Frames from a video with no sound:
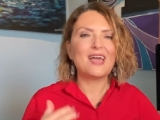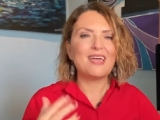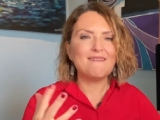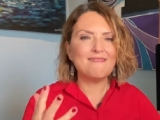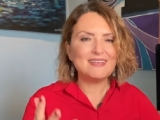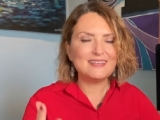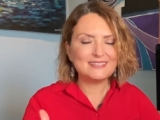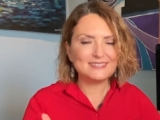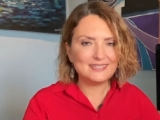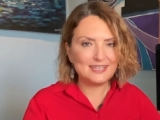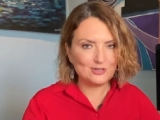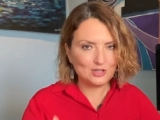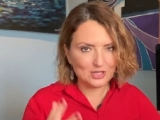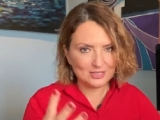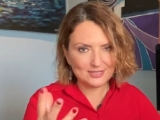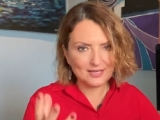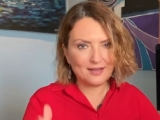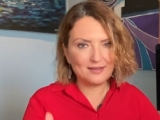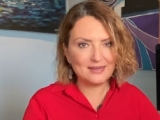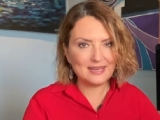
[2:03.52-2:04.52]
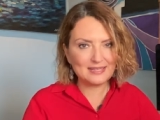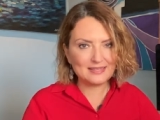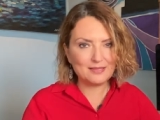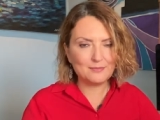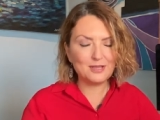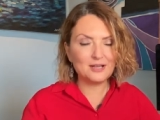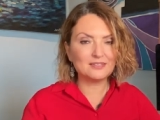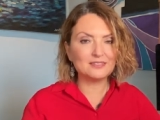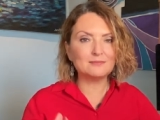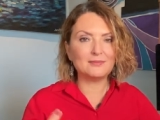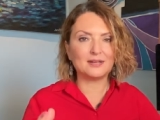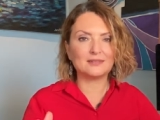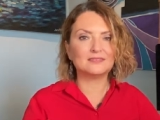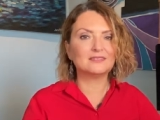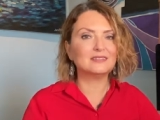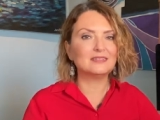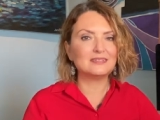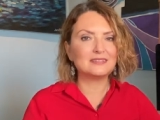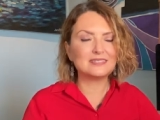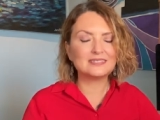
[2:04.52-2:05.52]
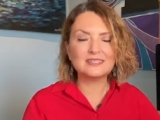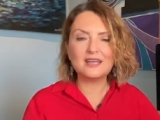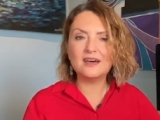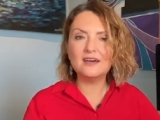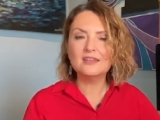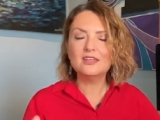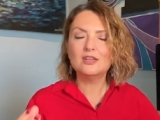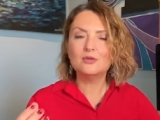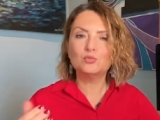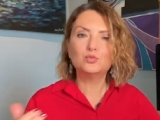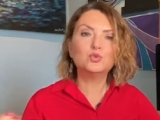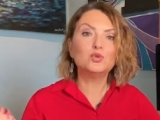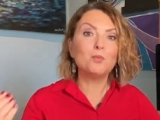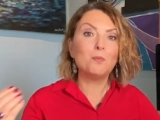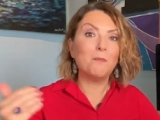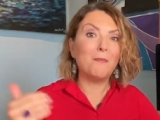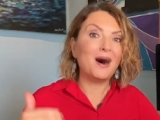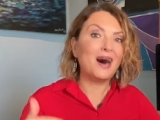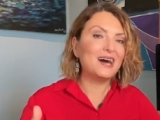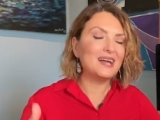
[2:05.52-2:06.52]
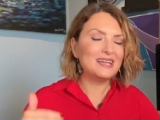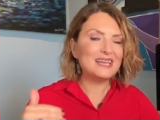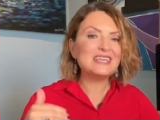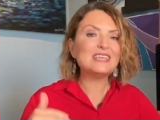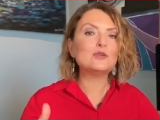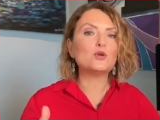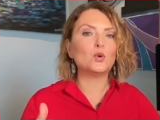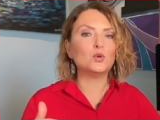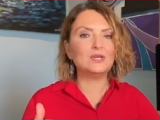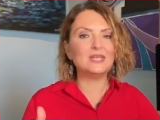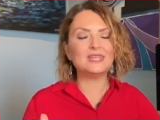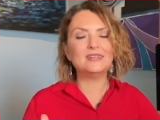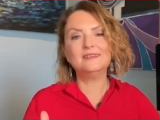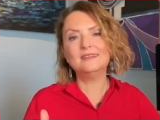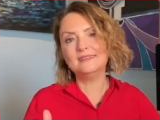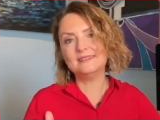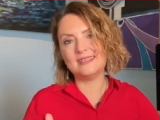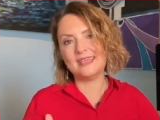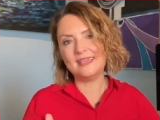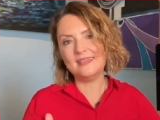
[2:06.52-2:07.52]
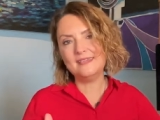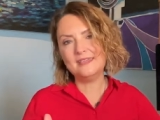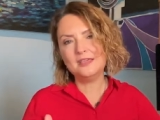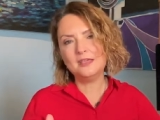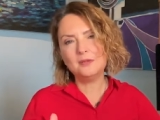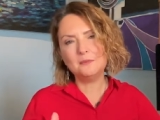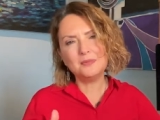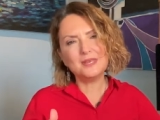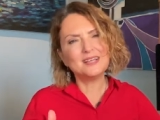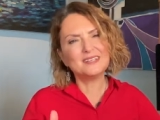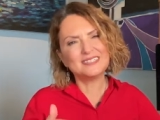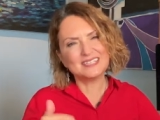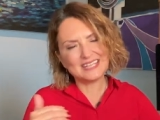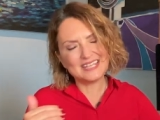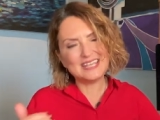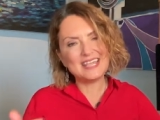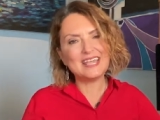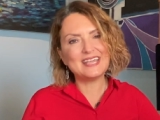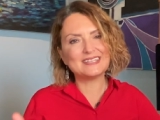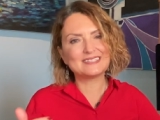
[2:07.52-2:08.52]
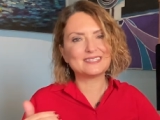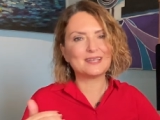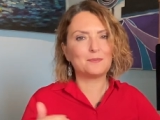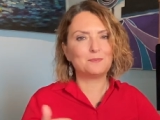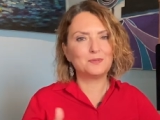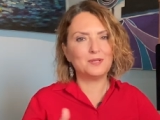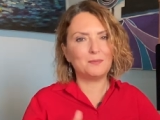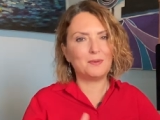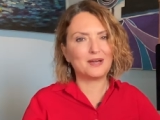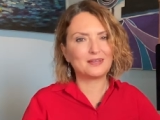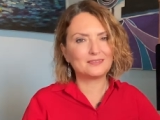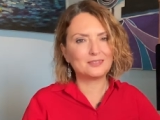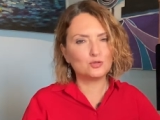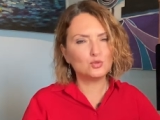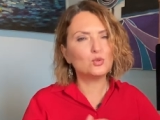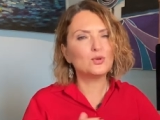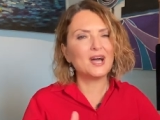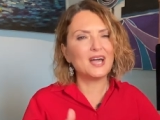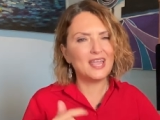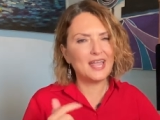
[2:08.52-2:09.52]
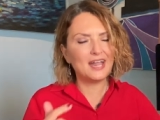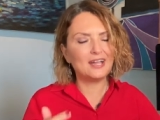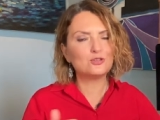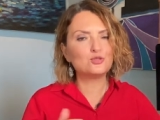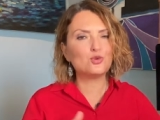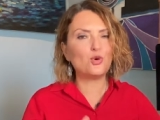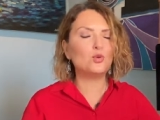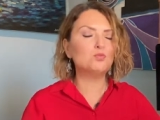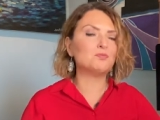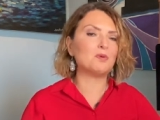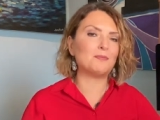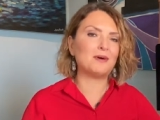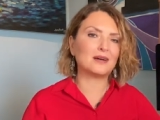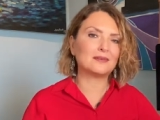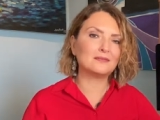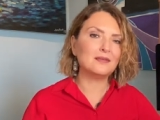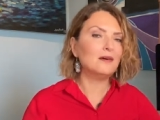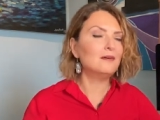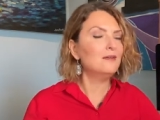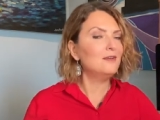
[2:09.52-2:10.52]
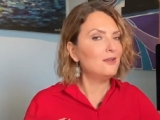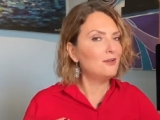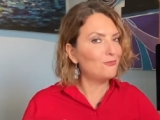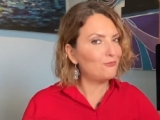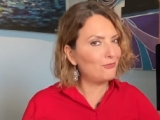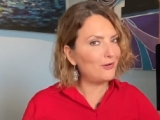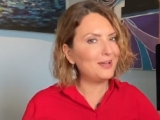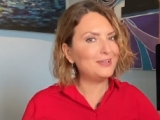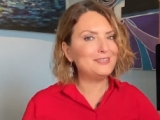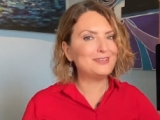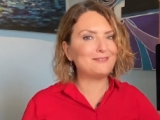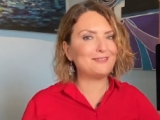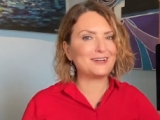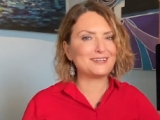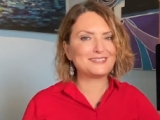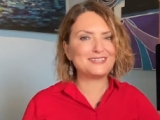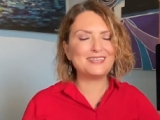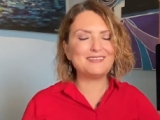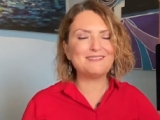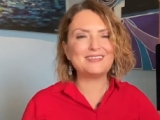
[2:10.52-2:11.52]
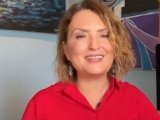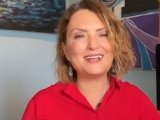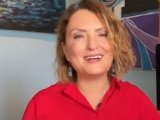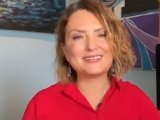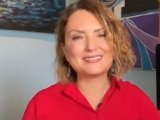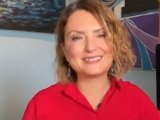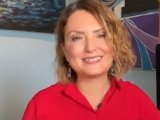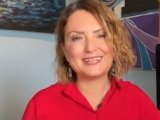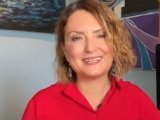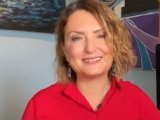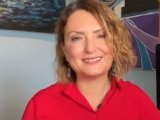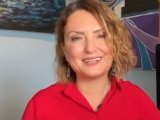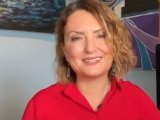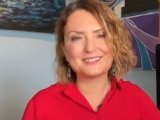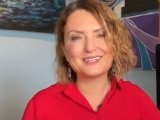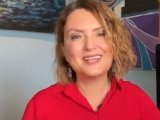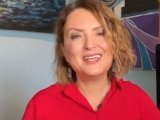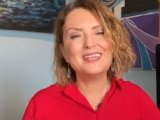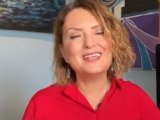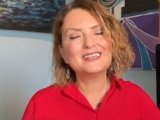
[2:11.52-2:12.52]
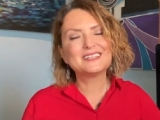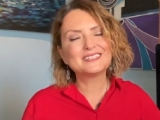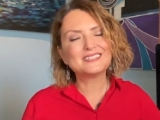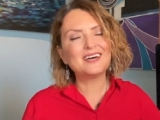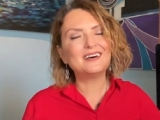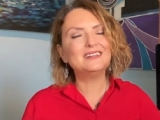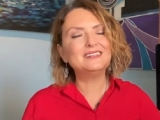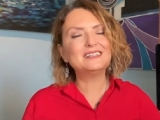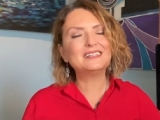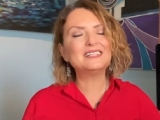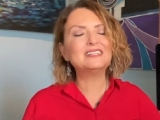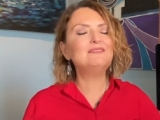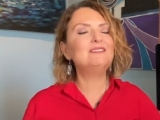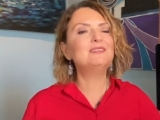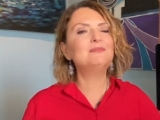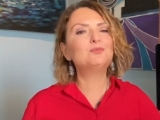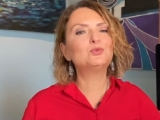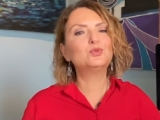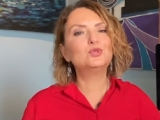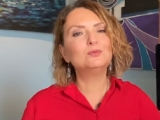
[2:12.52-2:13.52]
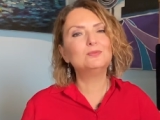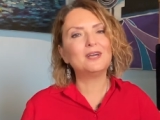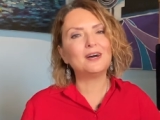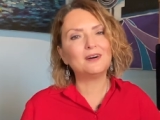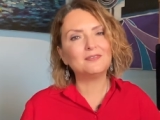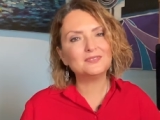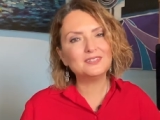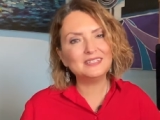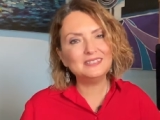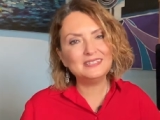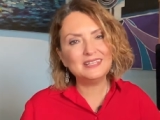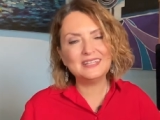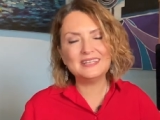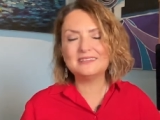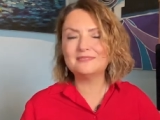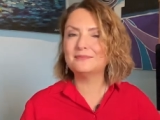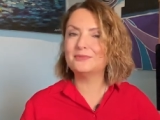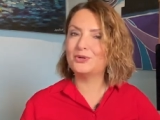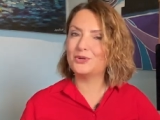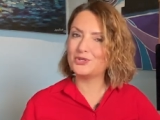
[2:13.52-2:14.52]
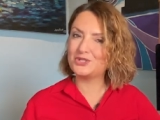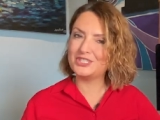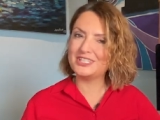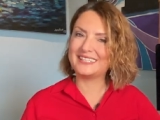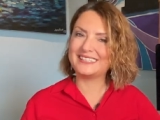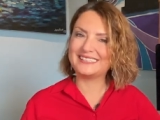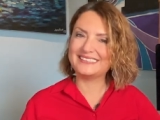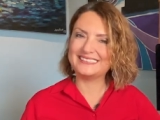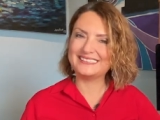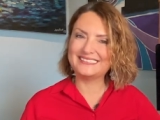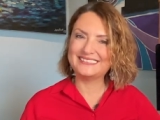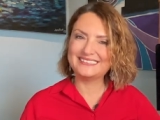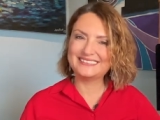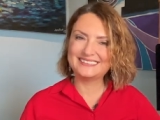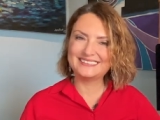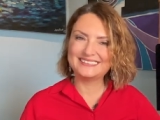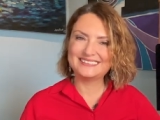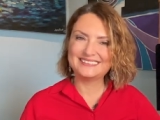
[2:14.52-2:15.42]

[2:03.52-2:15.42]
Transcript: hevesle, cesaretle bir adım attığınızda bunun mali yönlerini de biraz iyi hesaplamakta, çok hayalci olmamakta fayda var sevgili aslanlar. Sağlıklı ve mutlu bir hafta dilerim. Hoşçakalın.